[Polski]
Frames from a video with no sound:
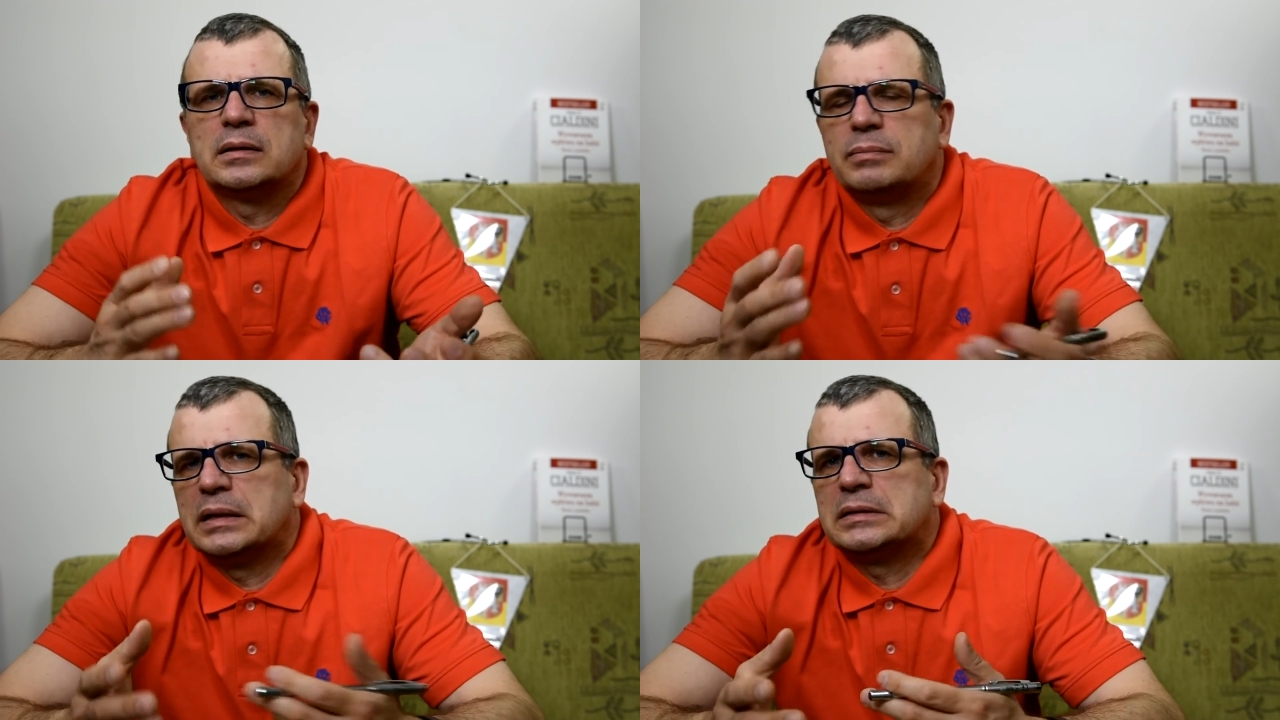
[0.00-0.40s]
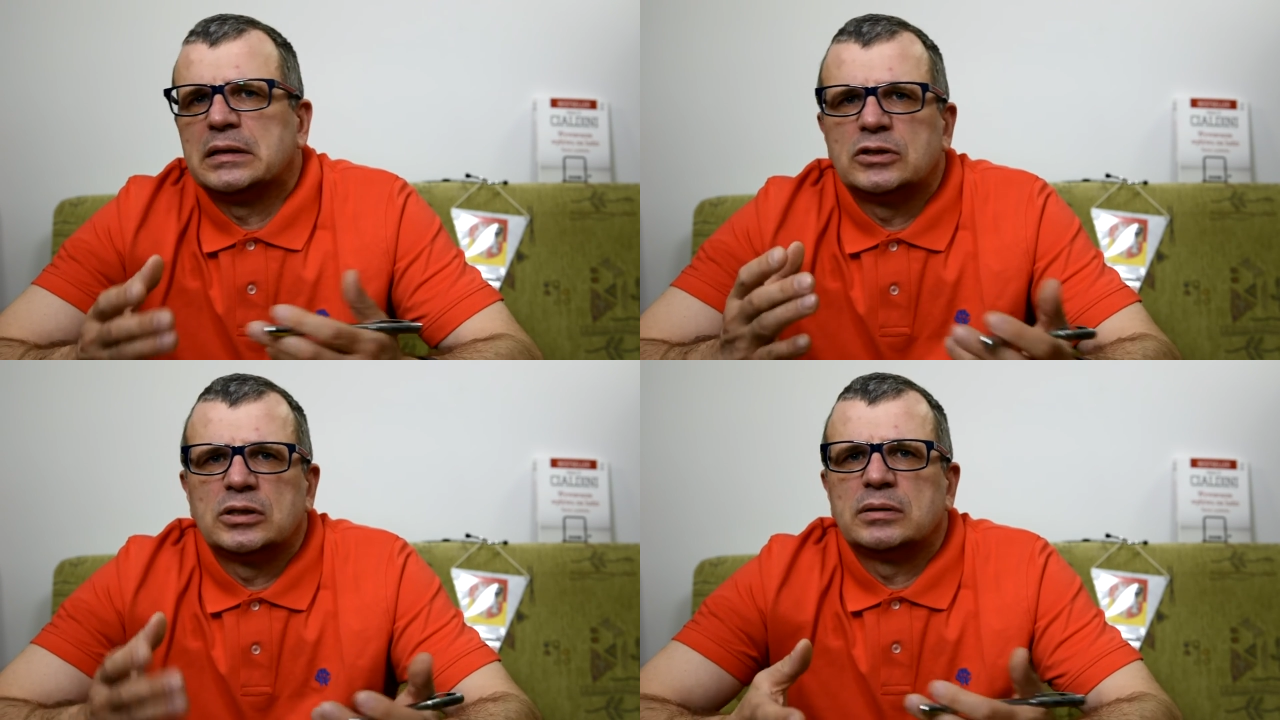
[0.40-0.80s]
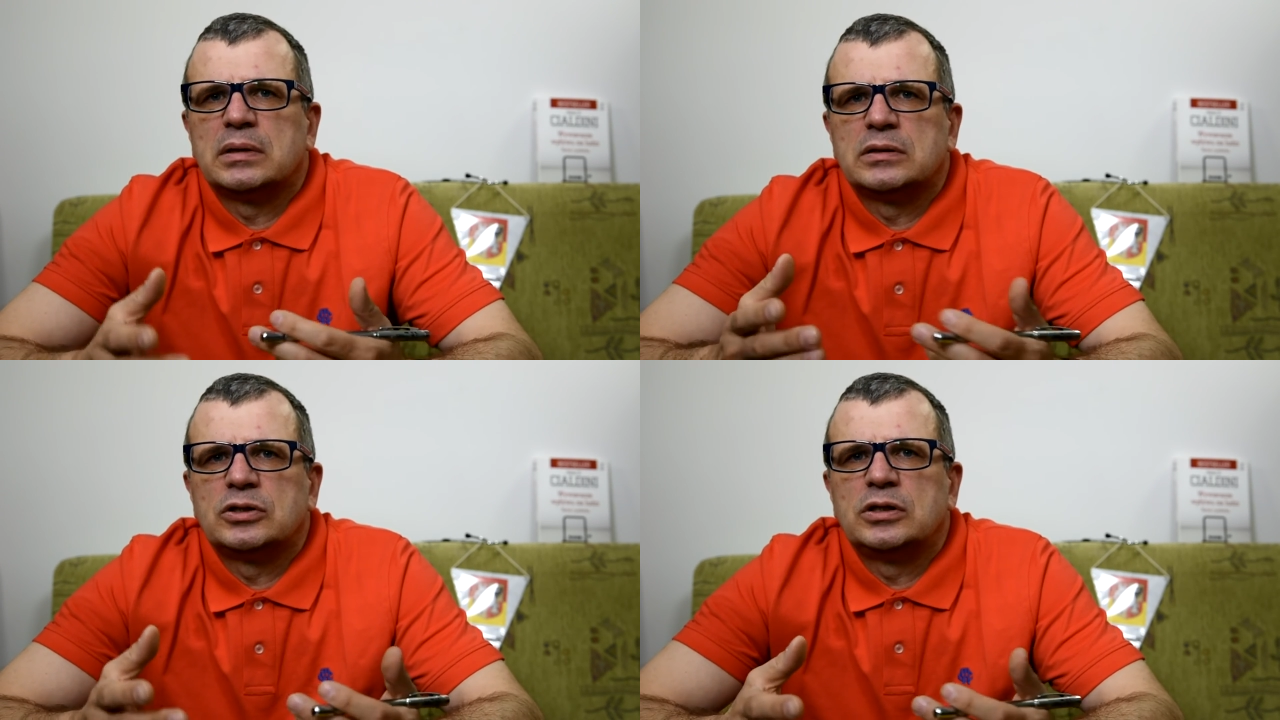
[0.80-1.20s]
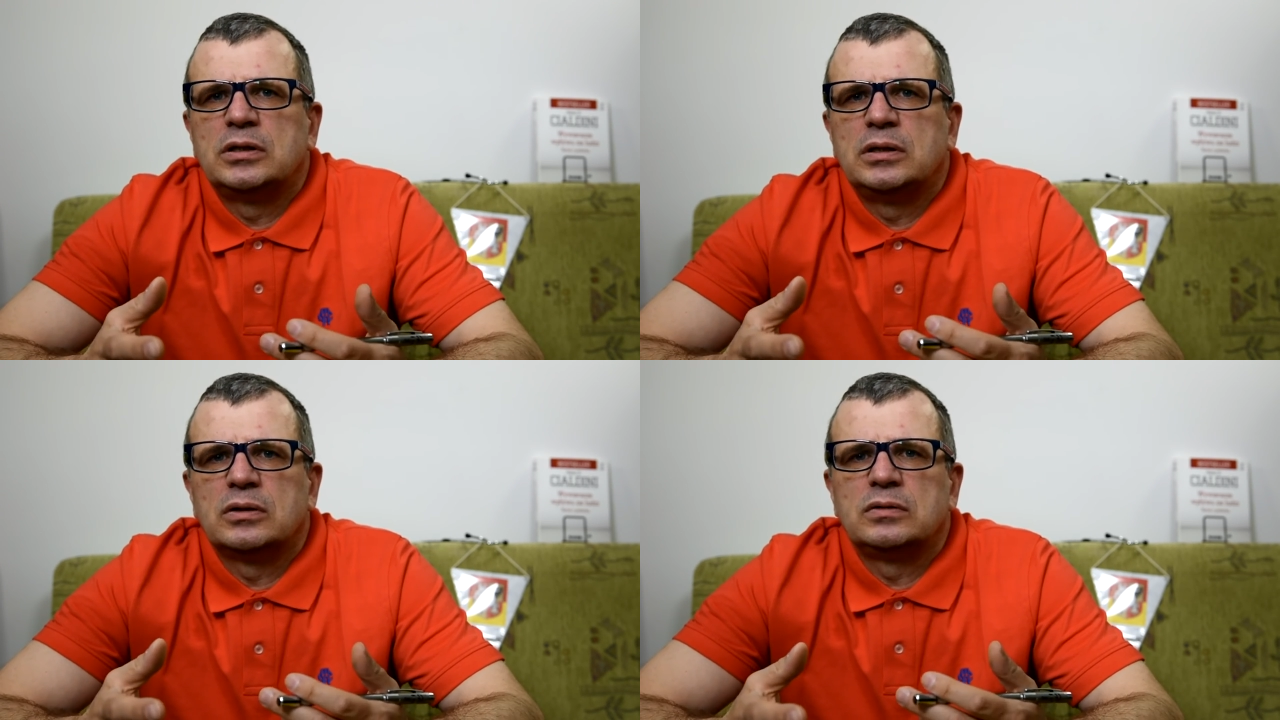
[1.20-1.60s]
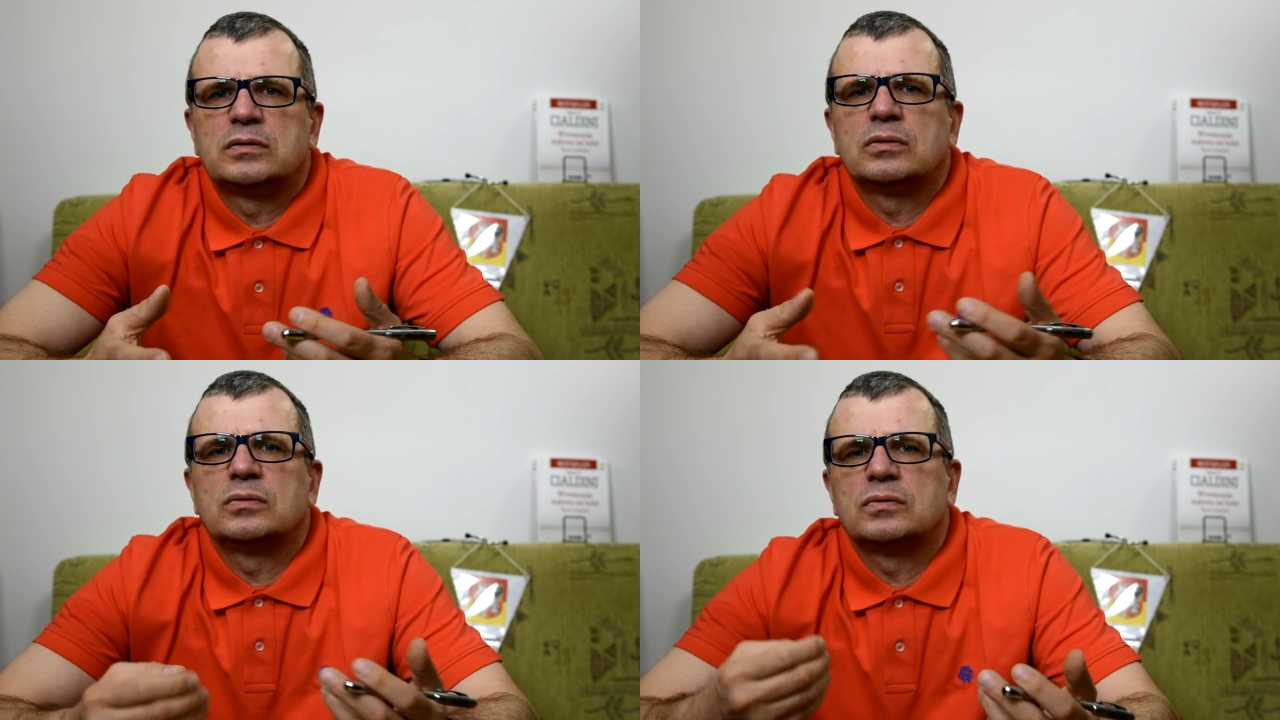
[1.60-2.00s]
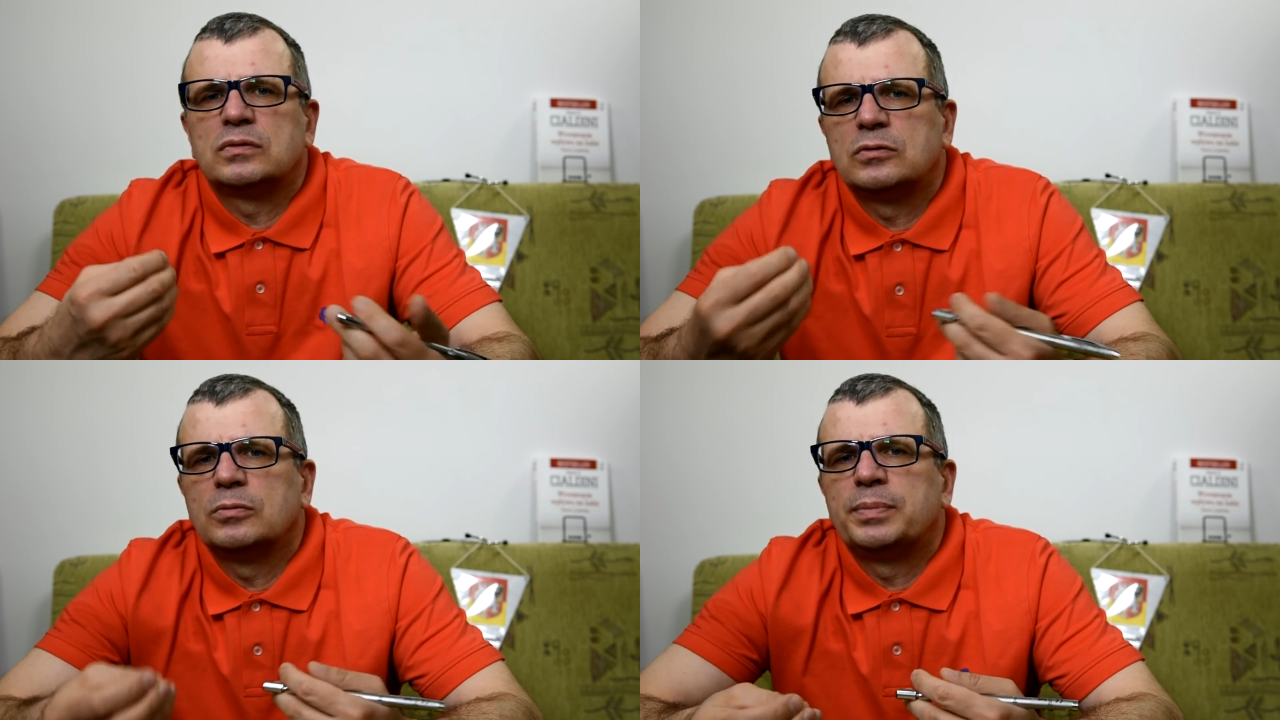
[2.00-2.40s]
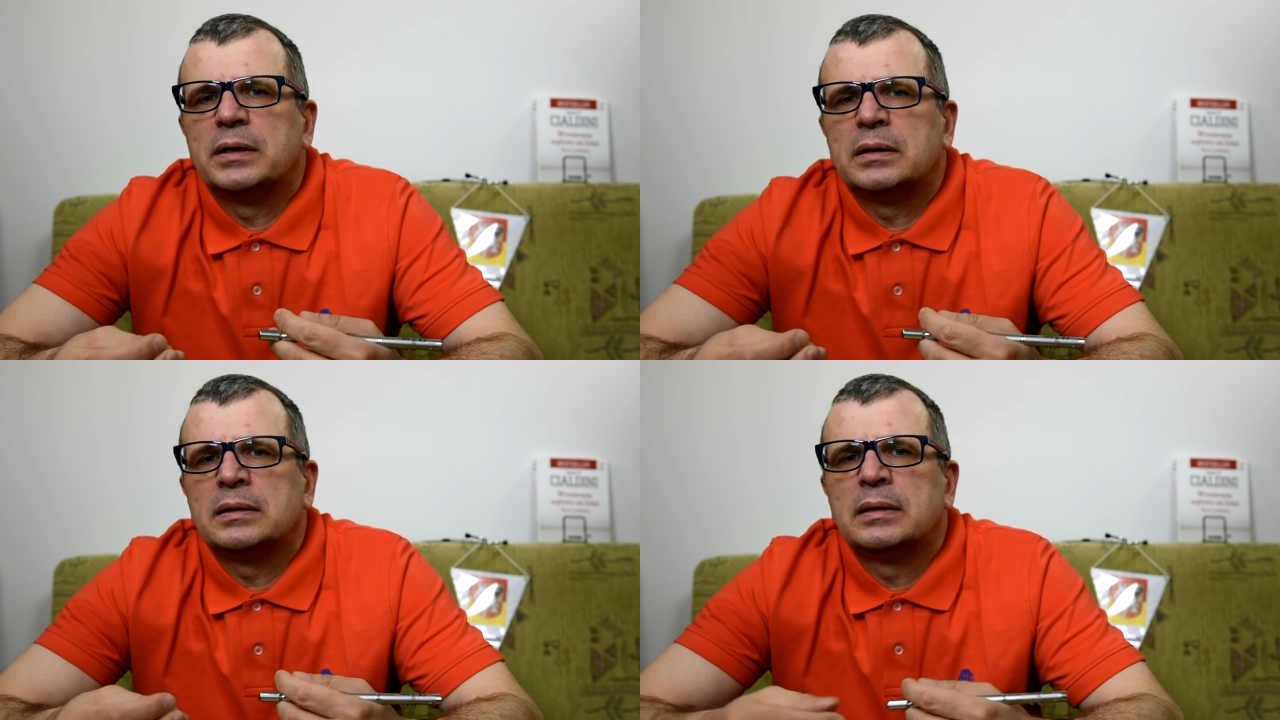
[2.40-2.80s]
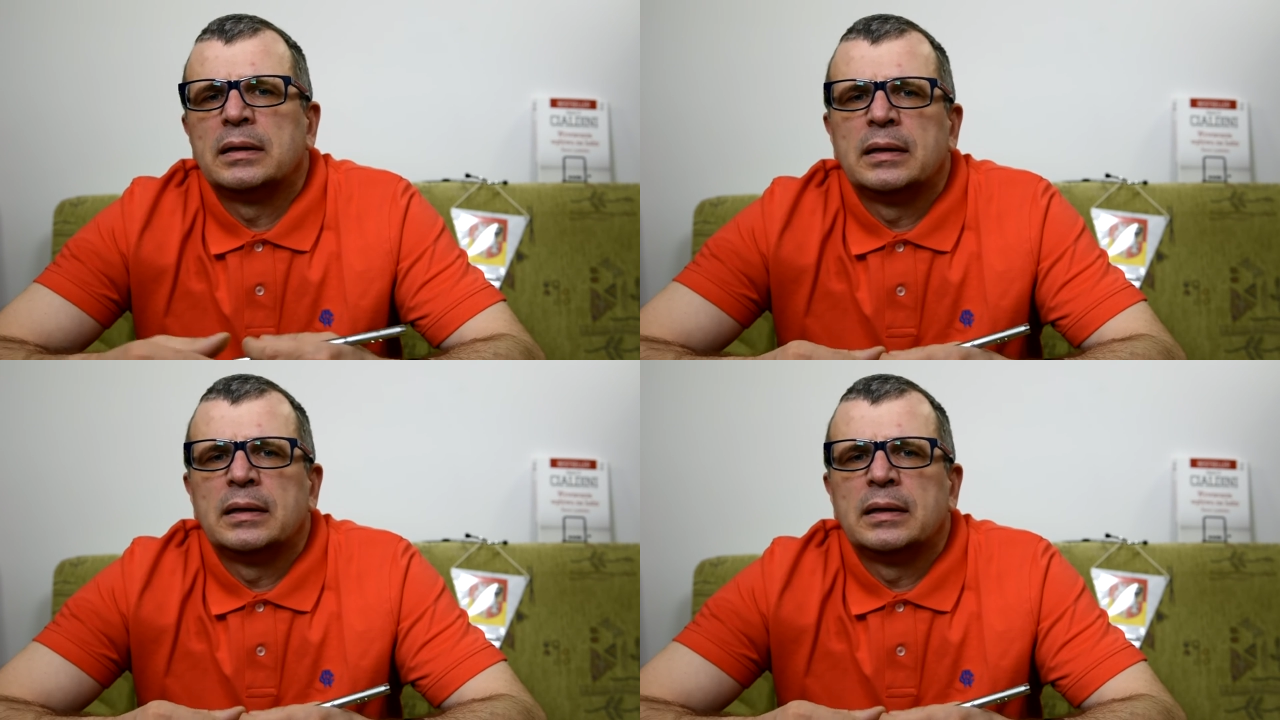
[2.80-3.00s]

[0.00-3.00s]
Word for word: Buster, czy tam jacyś inni, oni są super,